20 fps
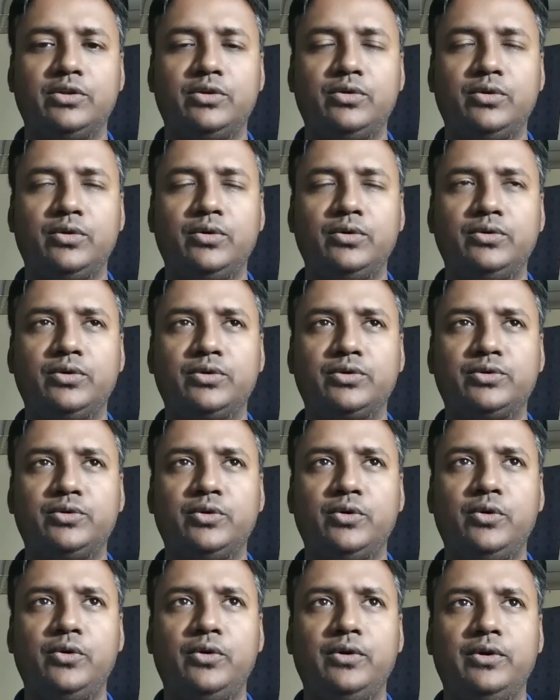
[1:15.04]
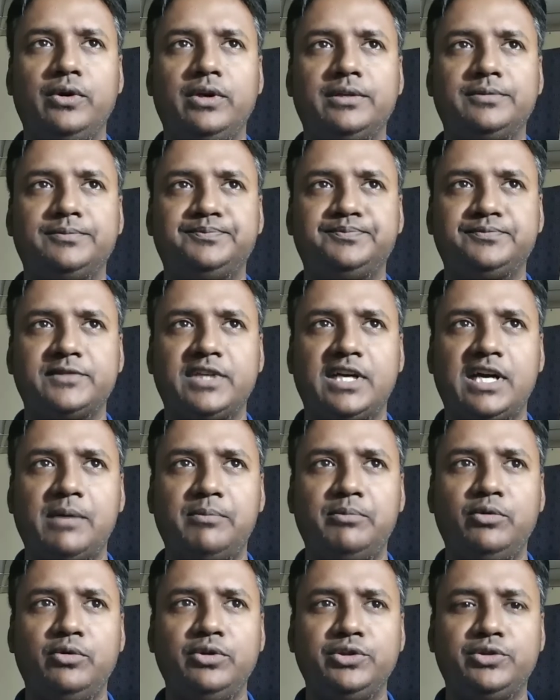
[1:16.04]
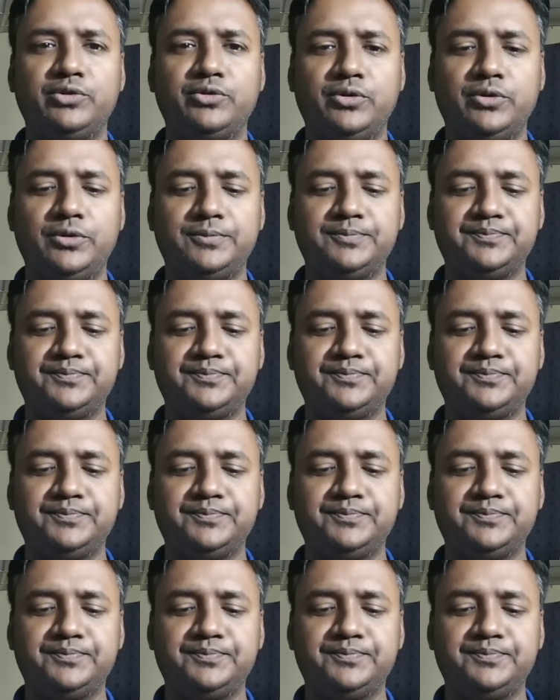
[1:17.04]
तो दोस्तों आप लोग इसको